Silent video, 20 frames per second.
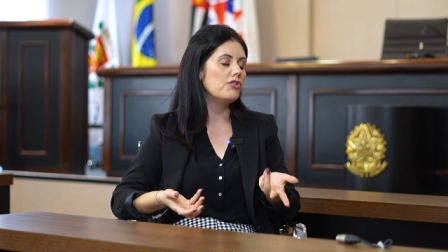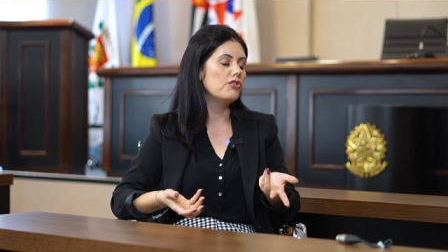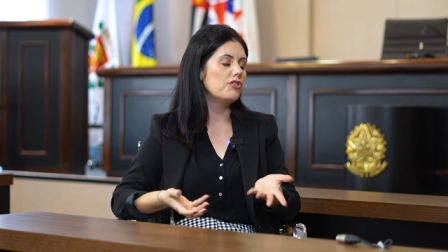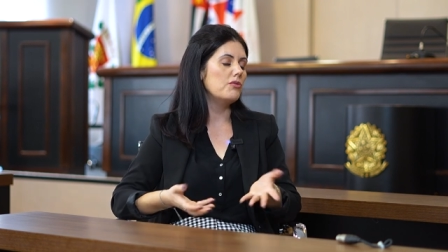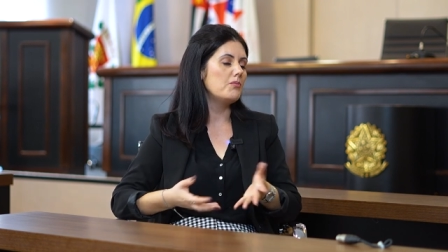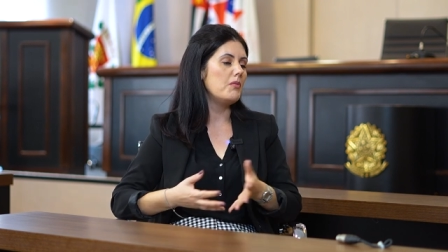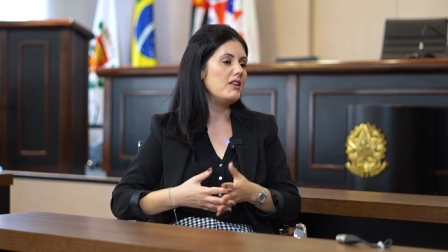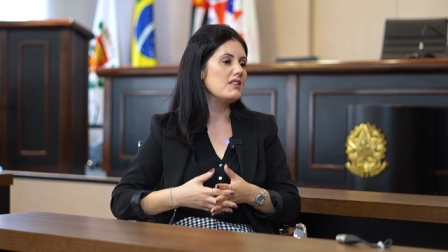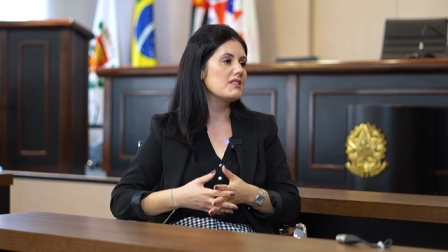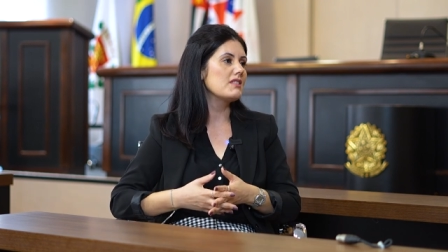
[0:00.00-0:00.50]

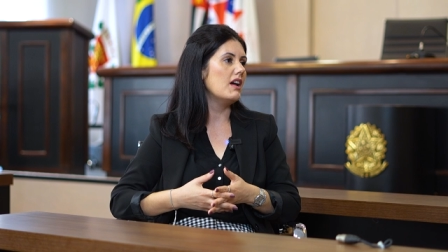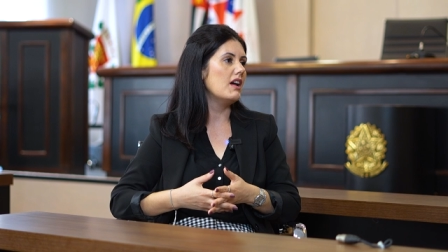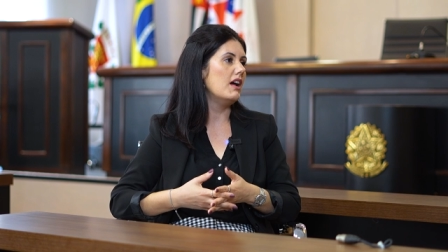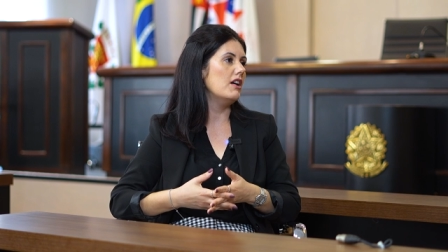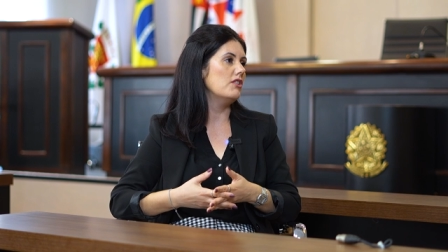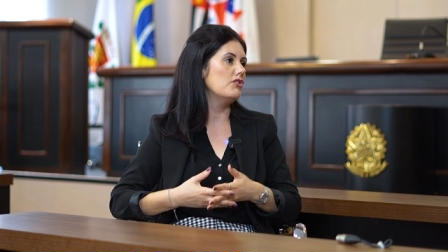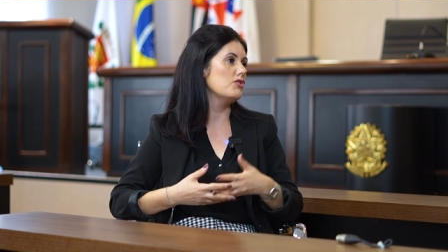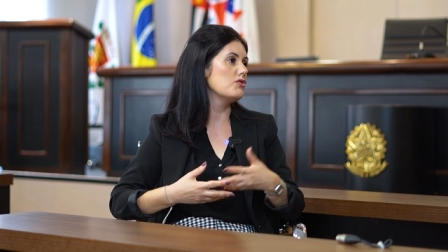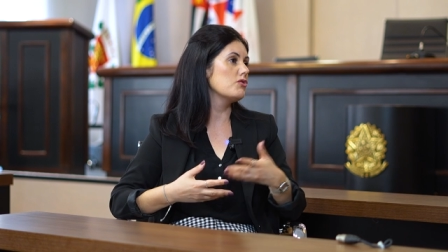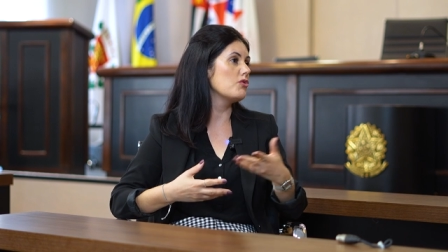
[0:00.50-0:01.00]
de
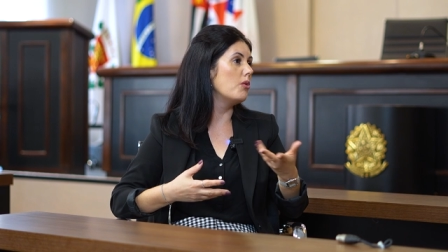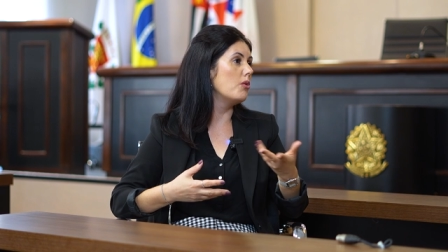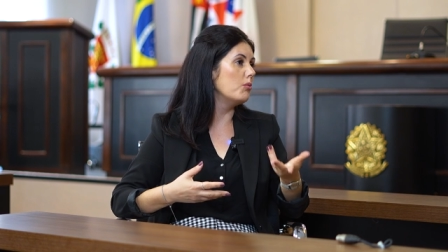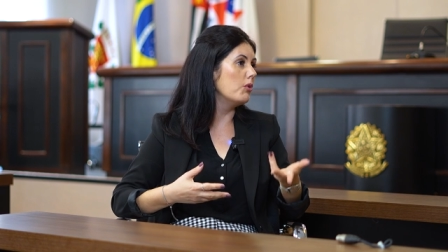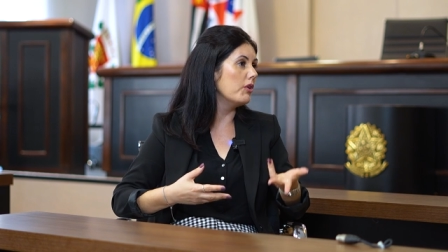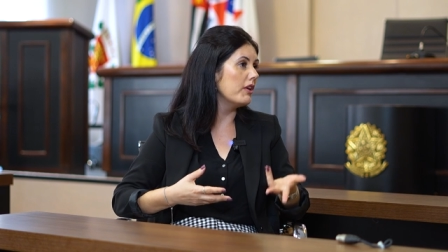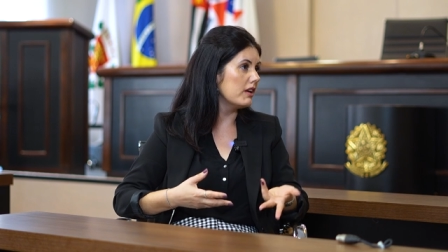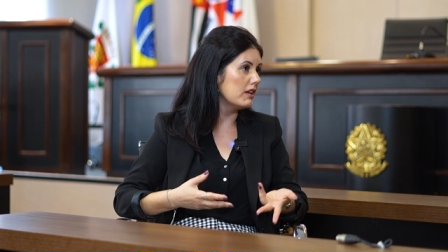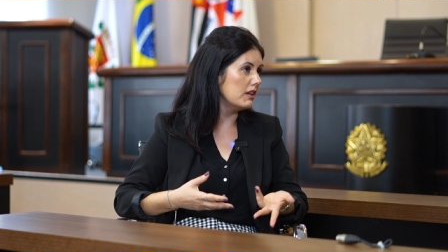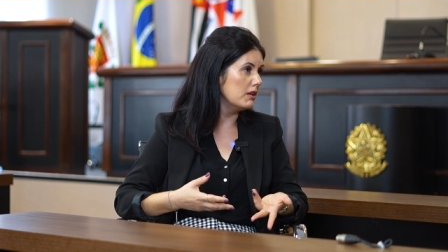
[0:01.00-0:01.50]
mensagens, como
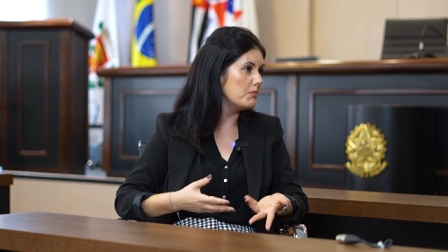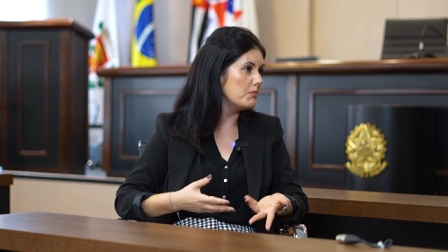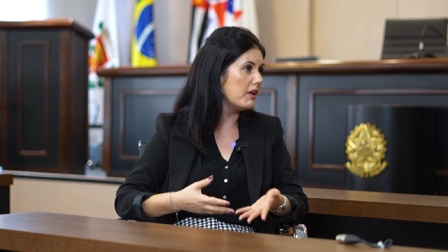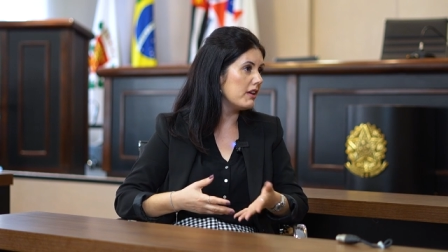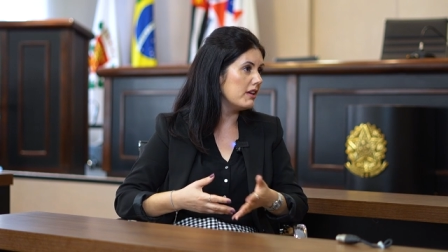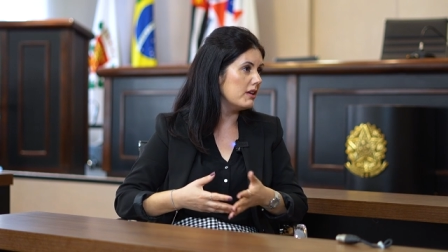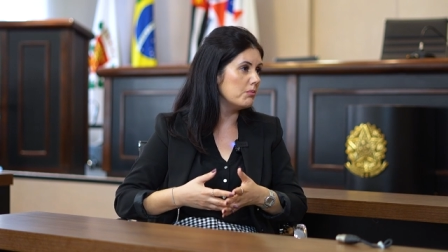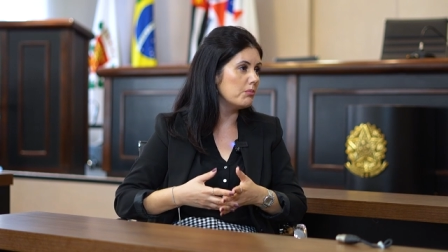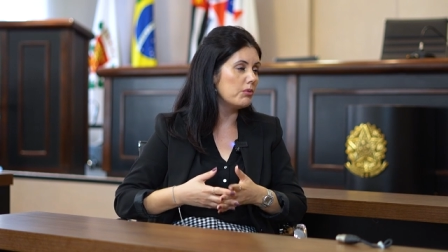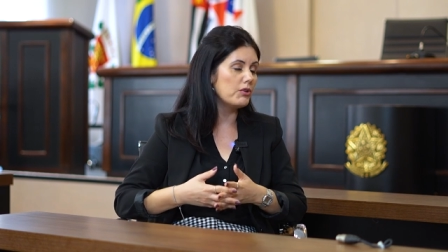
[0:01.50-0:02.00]
Reclame
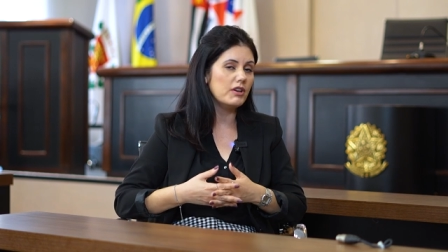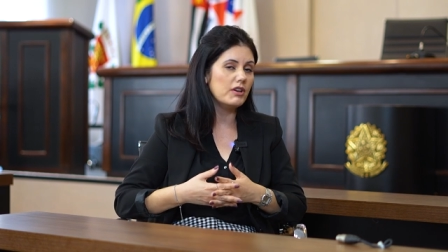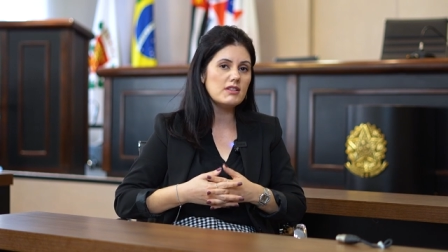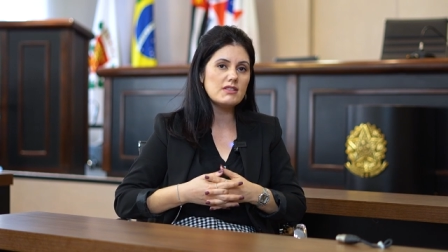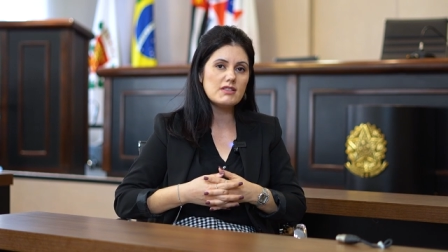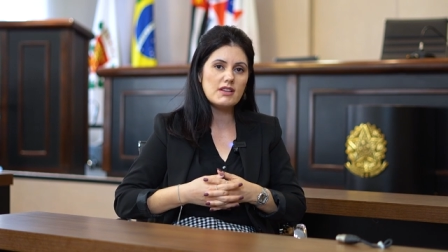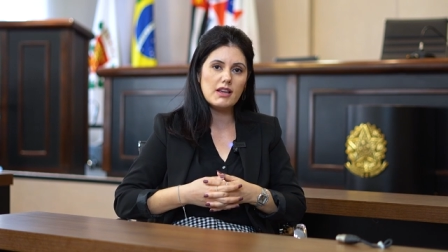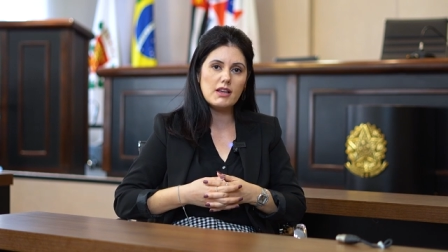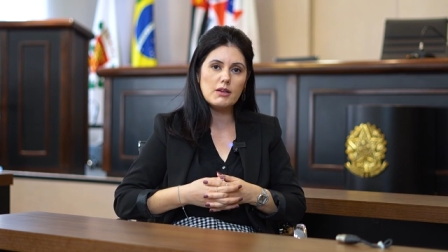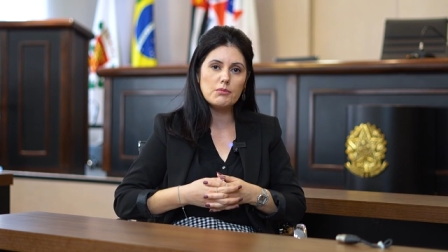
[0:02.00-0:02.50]
Aqui, por
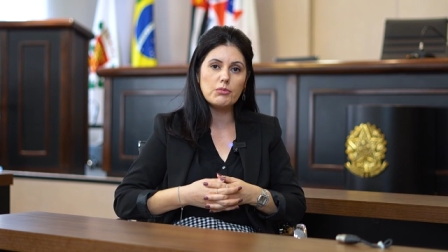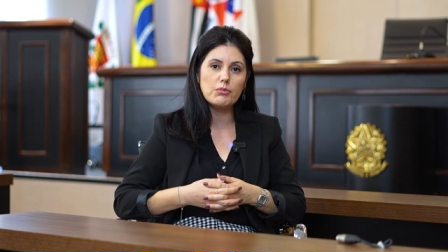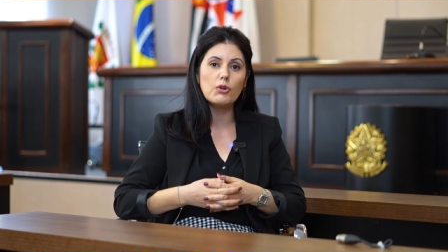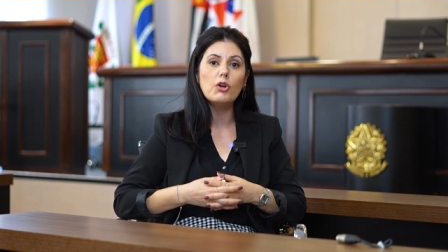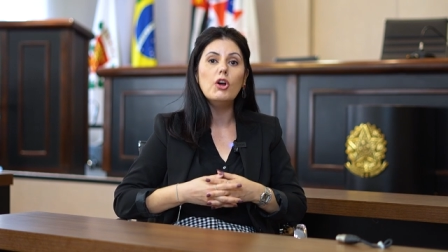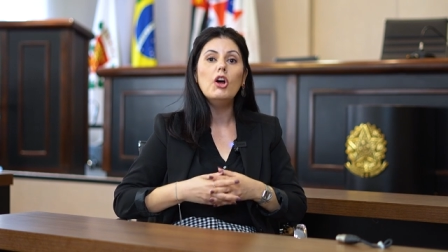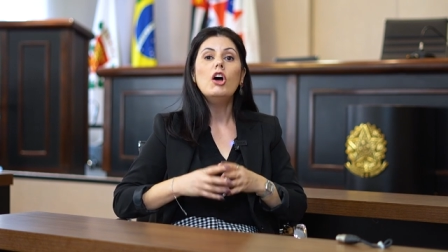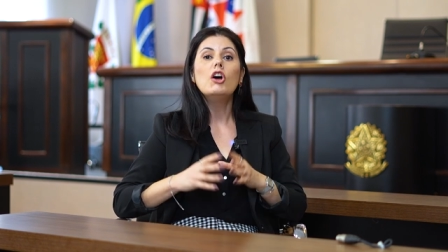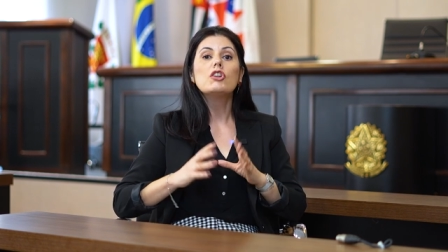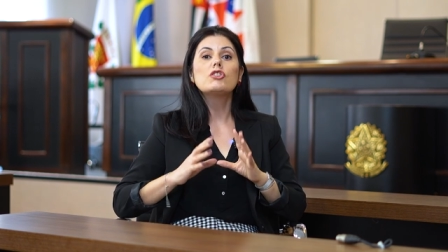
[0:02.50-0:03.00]
exemplo.